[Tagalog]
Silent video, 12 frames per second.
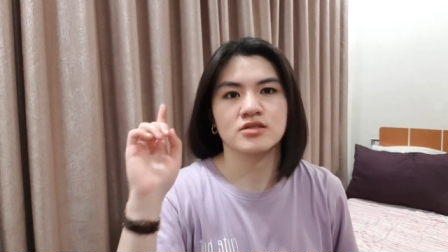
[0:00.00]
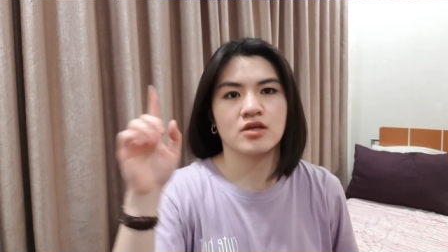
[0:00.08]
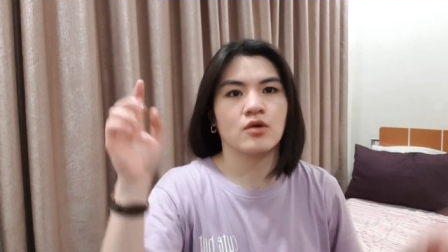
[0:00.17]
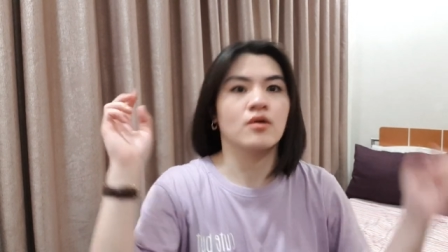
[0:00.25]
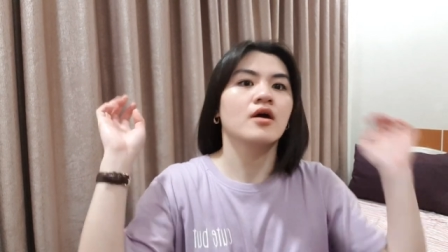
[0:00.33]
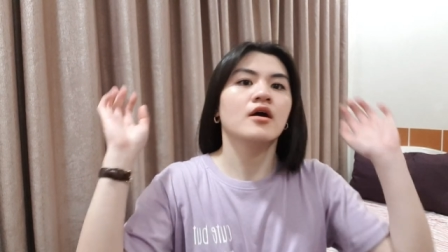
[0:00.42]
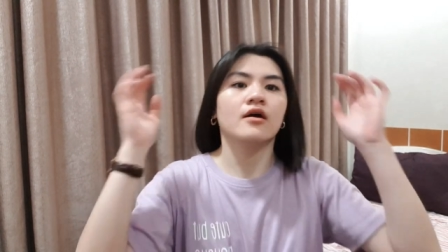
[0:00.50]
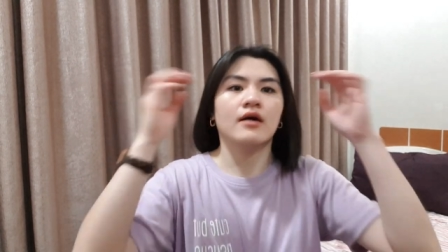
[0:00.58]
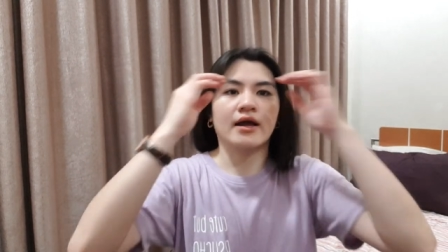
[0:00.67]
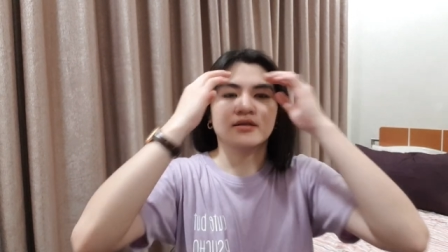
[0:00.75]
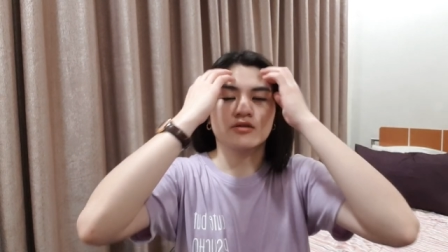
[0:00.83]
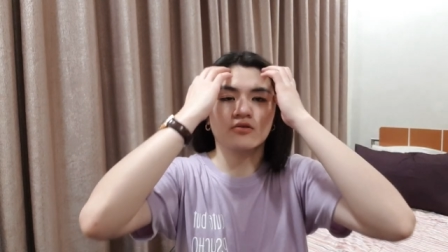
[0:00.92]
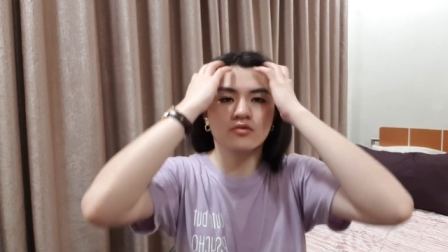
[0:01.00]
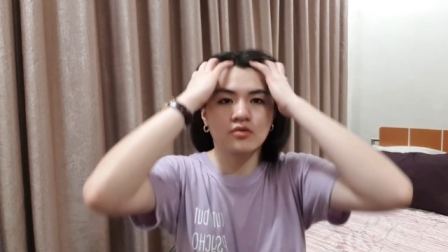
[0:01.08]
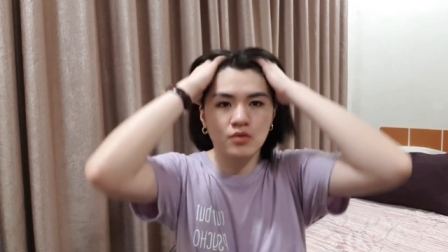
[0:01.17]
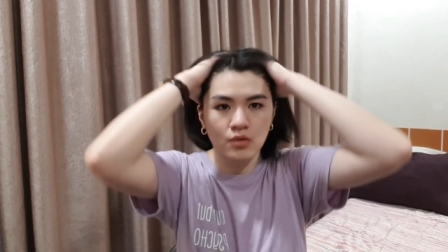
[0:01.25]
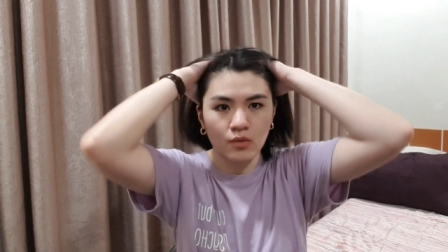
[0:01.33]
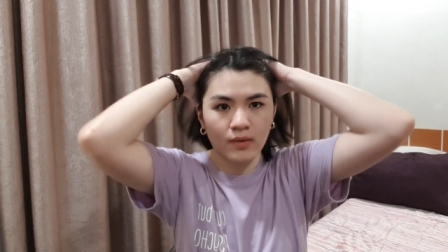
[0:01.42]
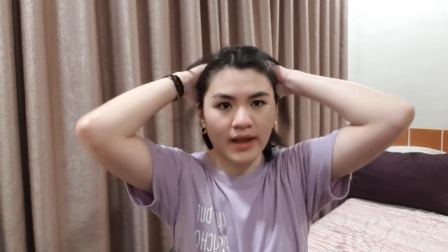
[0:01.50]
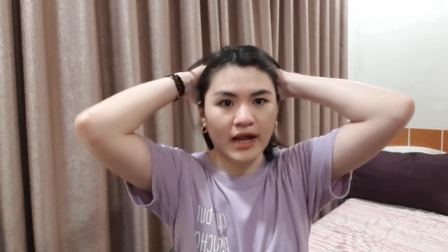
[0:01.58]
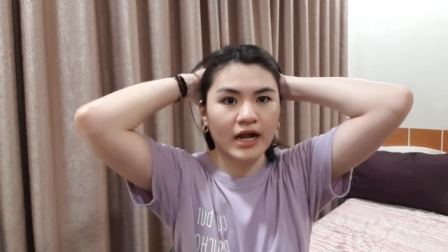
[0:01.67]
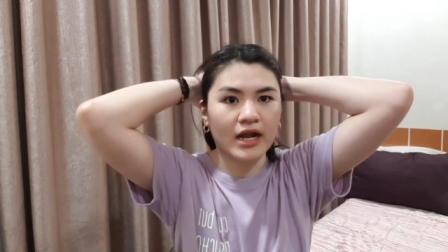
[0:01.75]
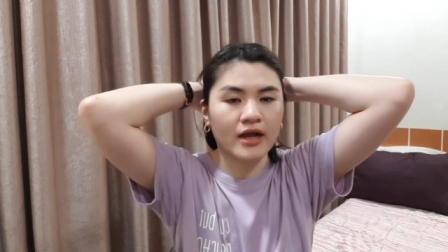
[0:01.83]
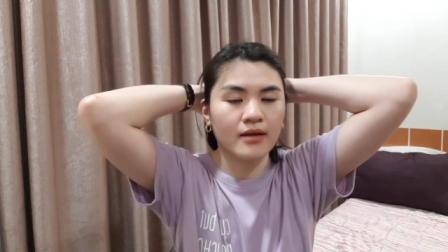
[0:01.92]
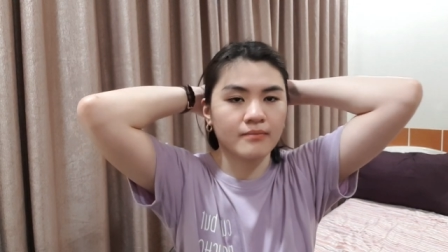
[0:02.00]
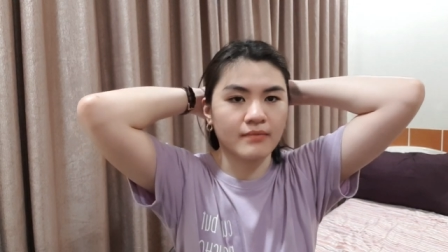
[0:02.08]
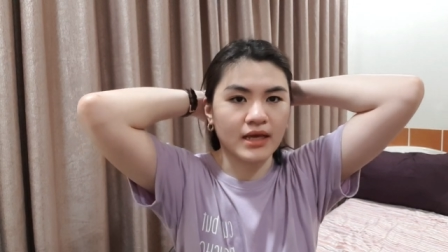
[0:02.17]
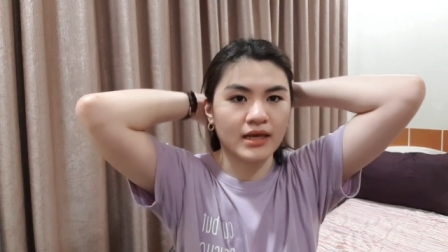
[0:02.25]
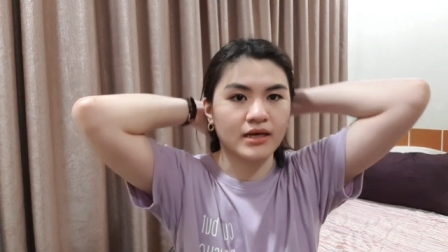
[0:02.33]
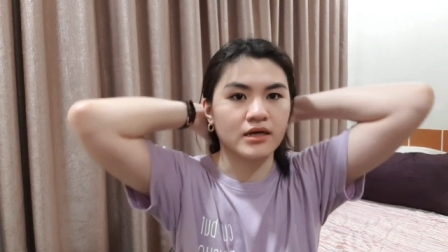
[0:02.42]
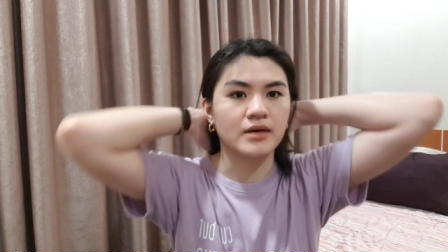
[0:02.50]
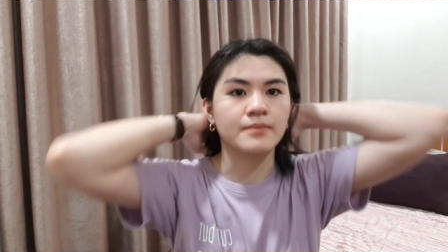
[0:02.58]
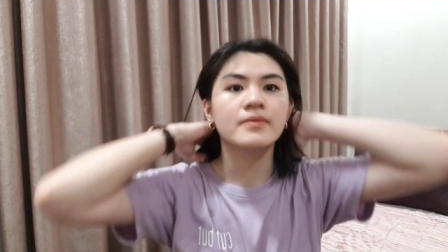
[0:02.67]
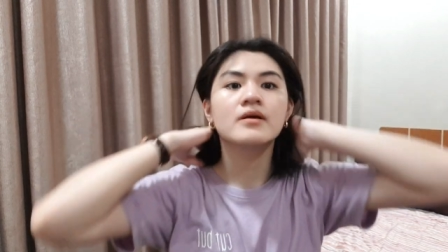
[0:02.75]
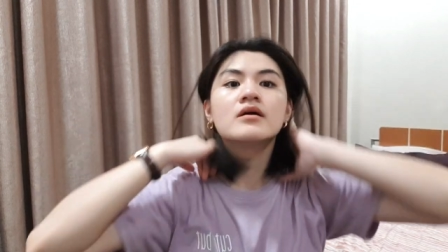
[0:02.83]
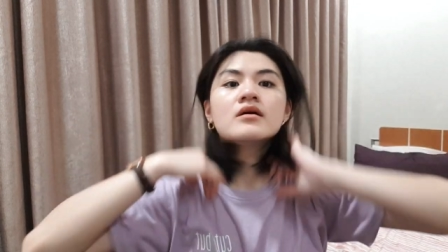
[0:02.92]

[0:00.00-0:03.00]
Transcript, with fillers: So, I don't wear makeup